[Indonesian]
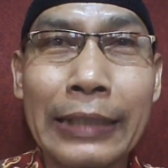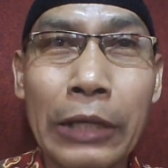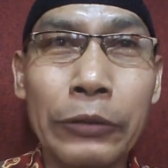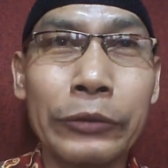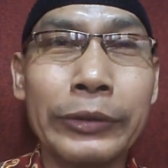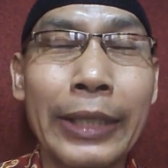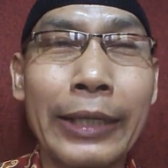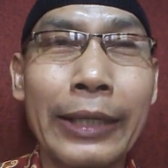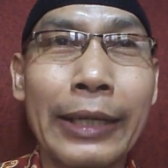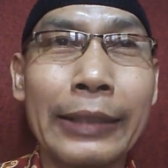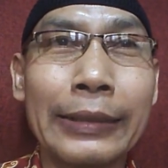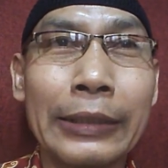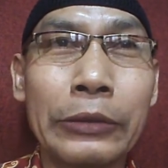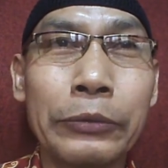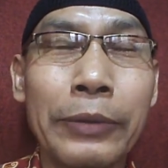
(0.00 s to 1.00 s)
Kalau saya
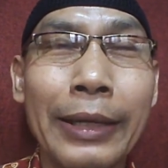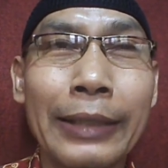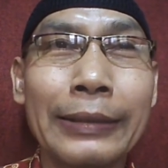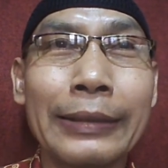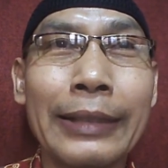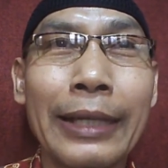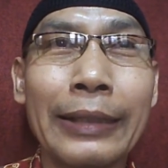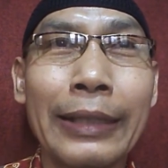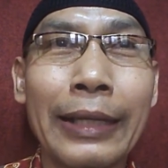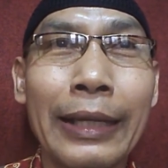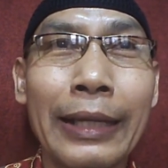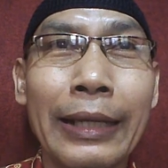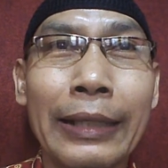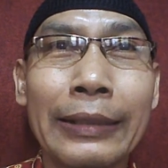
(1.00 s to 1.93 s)
RT 2, tetangga